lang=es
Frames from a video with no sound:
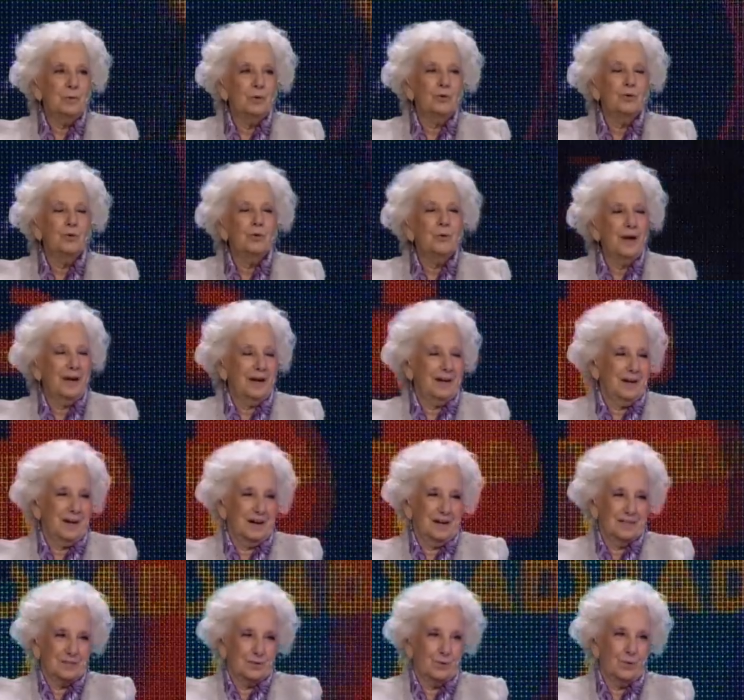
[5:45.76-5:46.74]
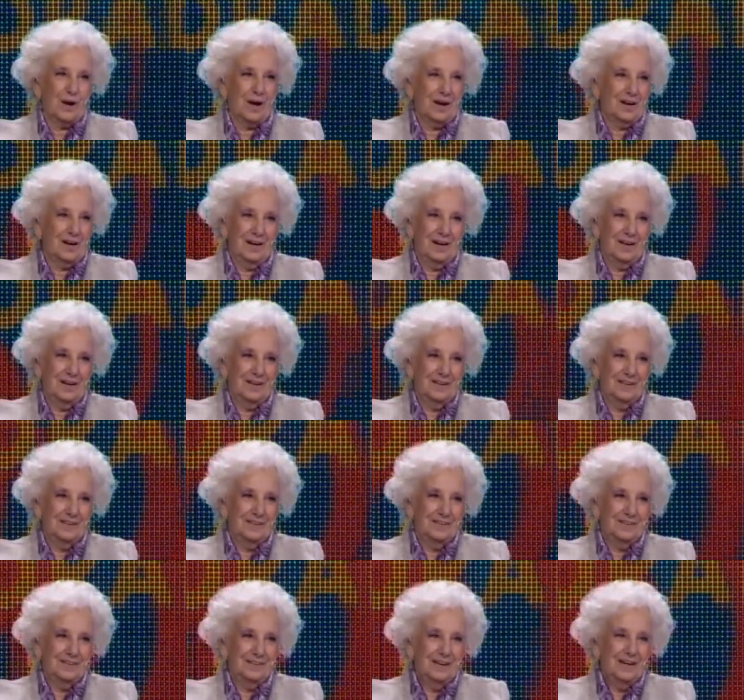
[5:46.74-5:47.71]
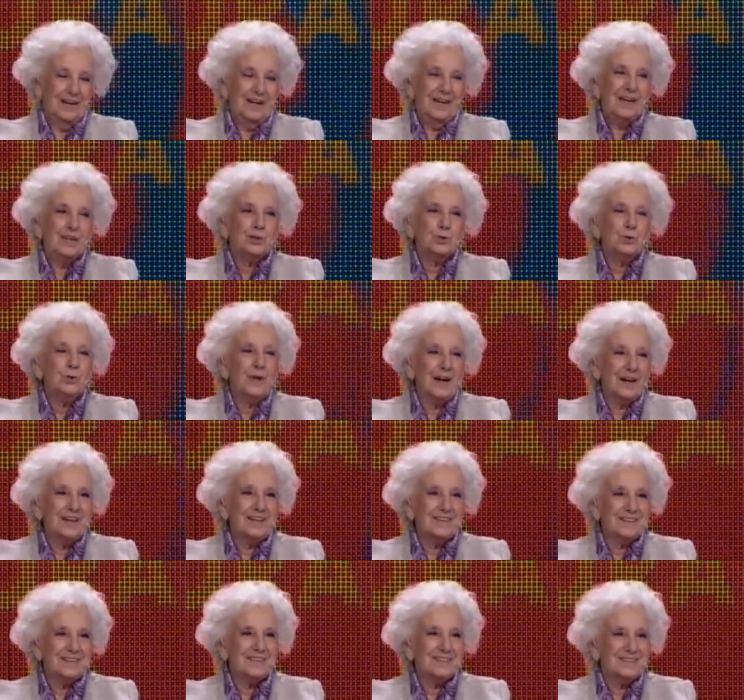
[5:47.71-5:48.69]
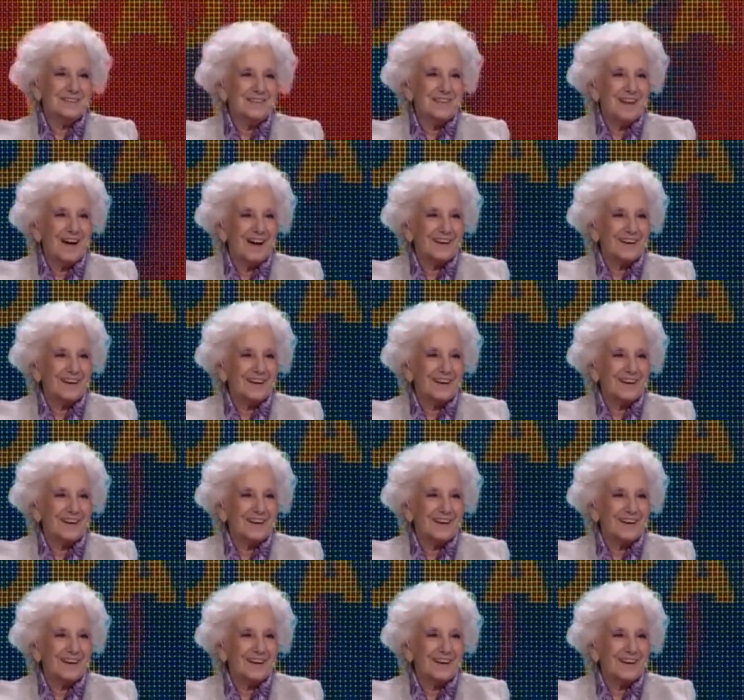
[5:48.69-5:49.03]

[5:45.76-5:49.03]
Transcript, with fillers: no es casual, es una necesidad